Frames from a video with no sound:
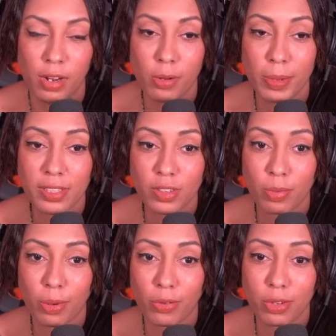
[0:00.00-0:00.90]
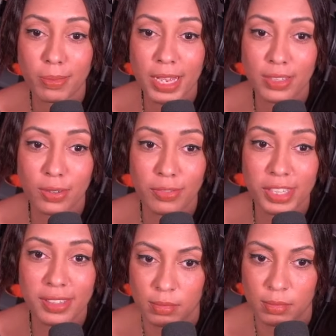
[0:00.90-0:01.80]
Le masque, prend l'autre masque, vite